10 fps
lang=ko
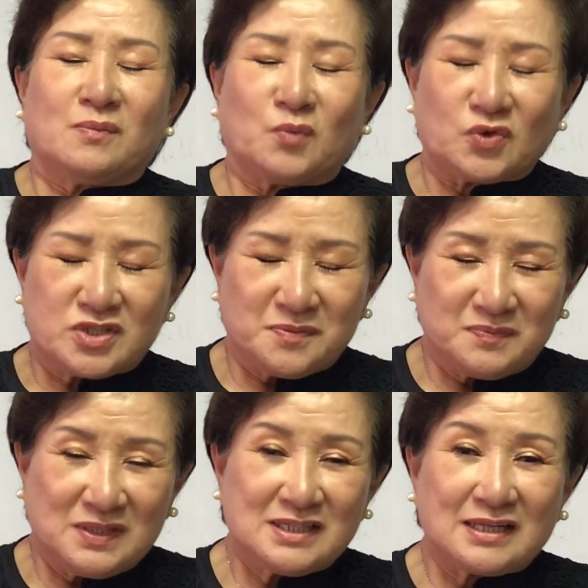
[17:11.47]

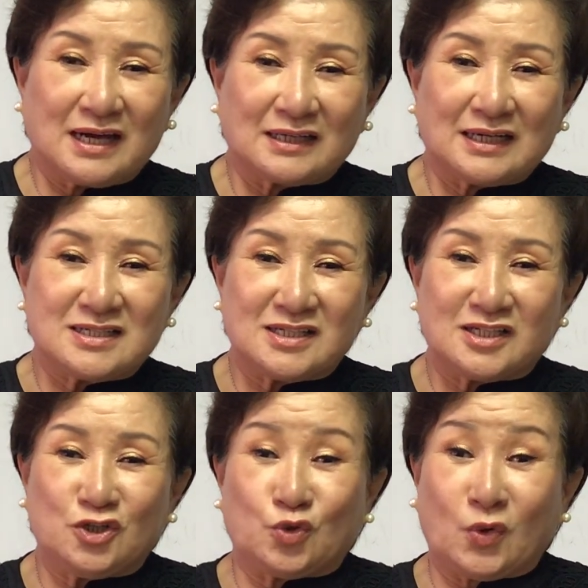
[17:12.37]
모십니다까지
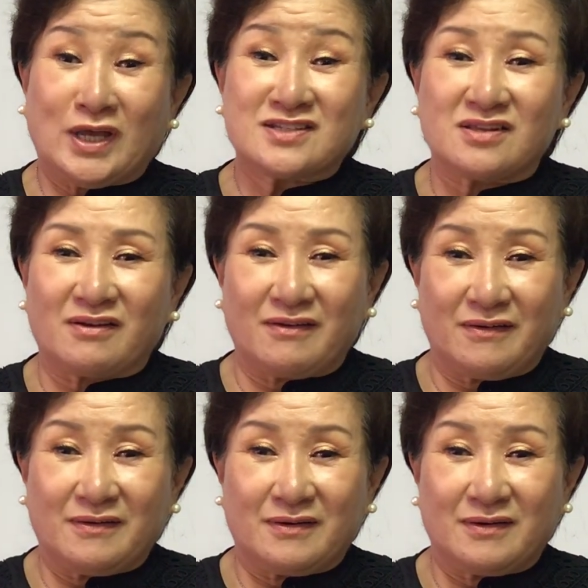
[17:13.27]
기도했어요.
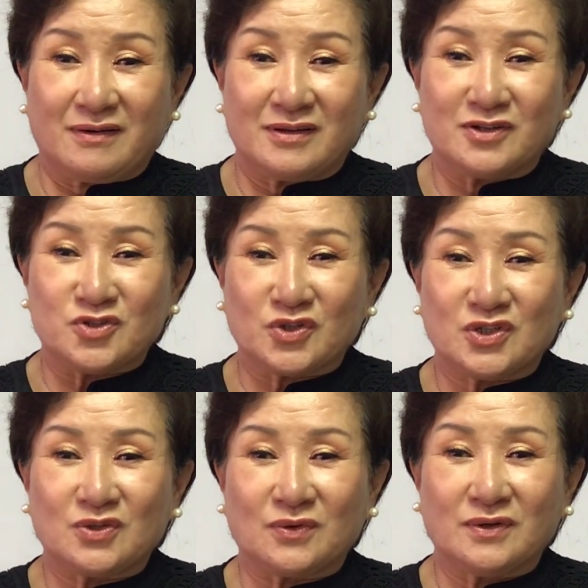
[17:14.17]
영적
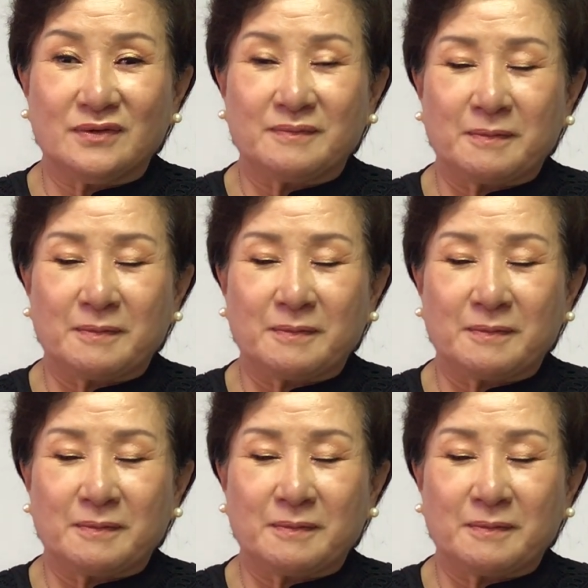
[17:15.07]
기도.